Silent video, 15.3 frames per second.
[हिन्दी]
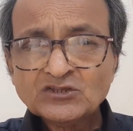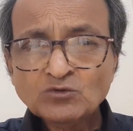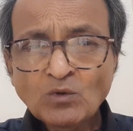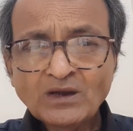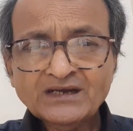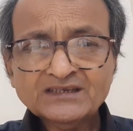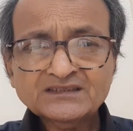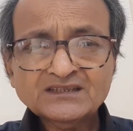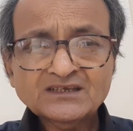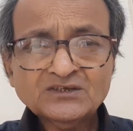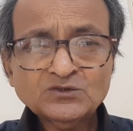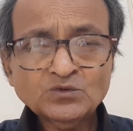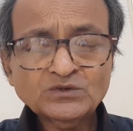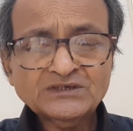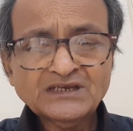स्वागत
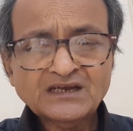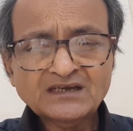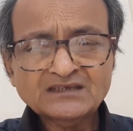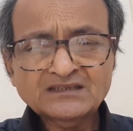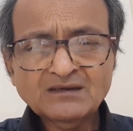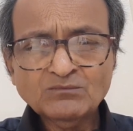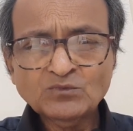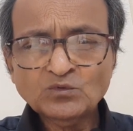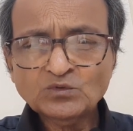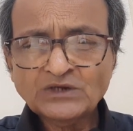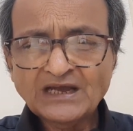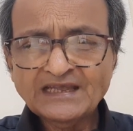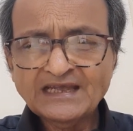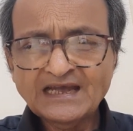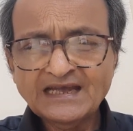योग्य कदम
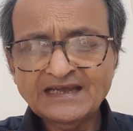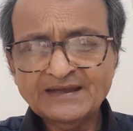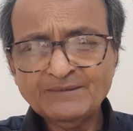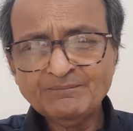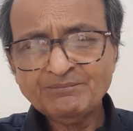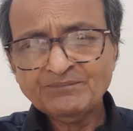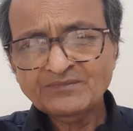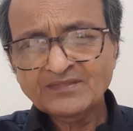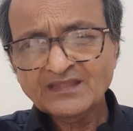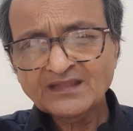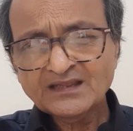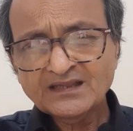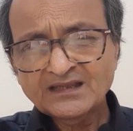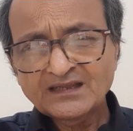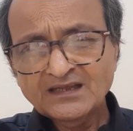उठाया है
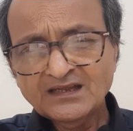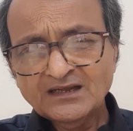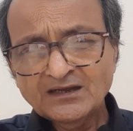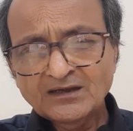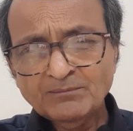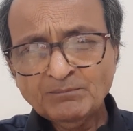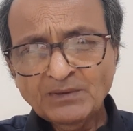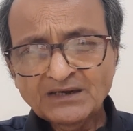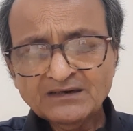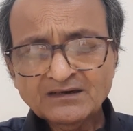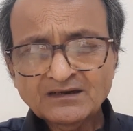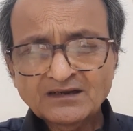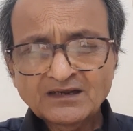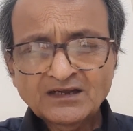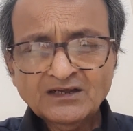पर
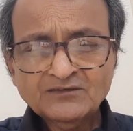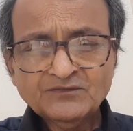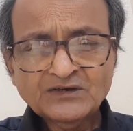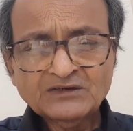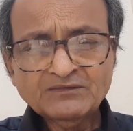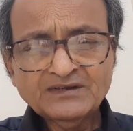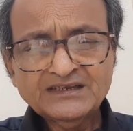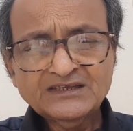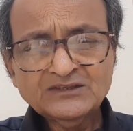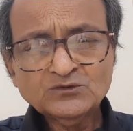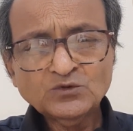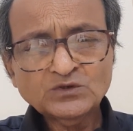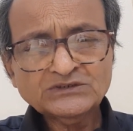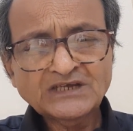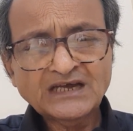फरवरी
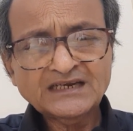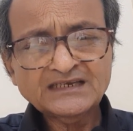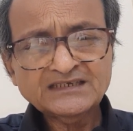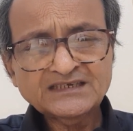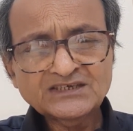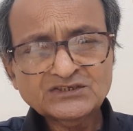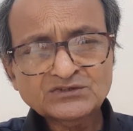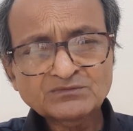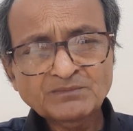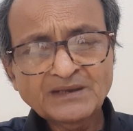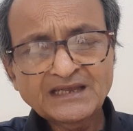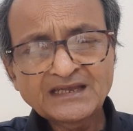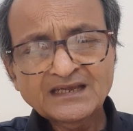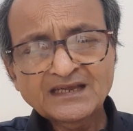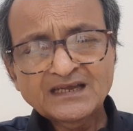2021 में